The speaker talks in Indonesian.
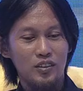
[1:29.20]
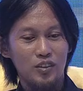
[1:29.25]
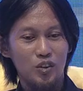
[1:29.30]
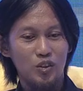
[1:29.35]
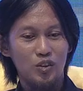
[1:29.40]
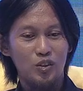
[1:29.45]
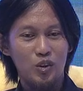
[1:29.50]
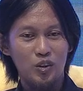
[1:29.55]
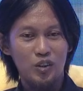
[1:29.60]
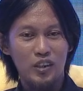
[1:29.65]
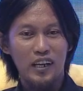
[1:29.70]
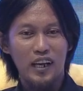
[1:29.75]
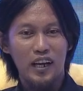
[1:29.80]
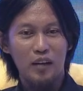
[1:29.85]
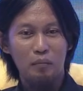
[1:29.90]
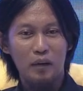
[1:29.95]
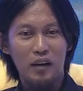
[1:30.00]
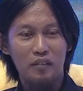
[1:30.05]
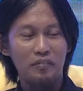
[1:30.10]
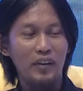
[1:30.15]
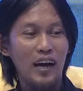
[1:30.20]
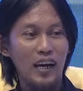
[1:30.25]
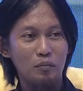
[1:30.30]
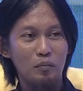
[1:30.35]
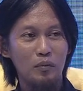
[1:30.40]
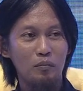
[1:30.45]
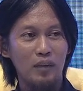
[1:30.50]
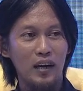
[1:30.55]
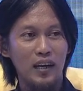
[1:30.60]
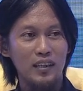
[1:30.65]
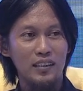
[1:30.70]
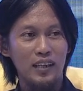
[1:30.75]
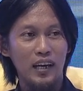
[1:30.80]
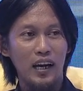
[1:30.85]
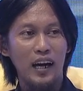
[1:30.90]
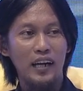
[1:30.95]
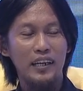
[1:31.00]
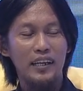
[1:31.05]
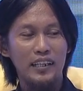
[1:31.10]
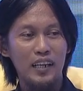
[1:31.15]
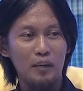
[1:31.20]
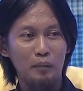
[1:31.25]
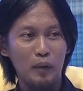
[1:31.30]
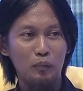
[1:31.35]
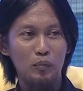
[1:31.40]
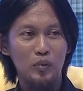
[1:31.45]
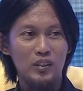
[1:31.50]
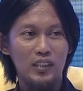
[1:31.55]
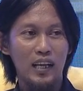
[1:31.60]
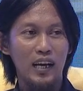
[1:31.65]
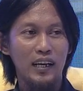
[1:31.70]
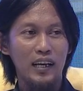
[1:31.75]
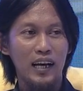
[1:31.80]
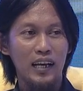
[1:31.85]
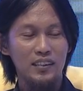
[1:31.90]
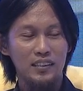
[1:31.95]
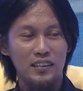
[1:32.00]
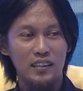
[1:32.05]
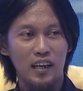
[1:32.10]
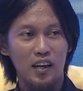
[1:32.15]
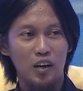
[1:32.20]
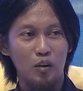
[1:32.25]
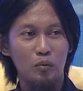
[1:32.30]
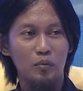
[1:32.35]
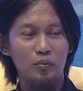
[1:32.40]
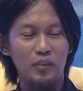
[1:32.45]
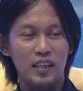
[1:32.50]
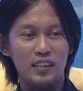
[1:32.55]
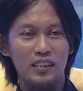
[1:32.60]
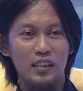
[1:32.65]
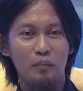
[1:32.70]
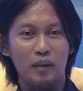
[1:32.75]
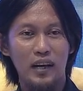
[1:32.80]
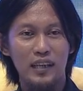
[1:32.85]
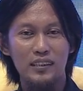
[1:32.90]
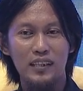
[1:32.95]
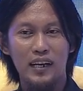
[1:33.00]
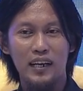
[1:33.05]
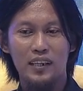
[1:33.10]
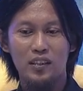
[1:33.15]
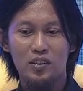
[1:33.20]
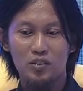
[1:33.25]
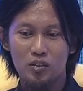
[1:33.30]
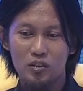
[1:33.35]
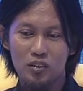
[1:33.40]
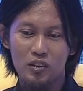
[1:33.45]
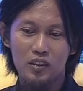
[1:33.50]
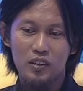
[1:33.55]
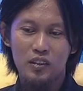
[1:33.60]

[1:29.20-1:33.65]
justru dengan manfaat membaca adanya perpustakaan secara umum ya saya merasakan itu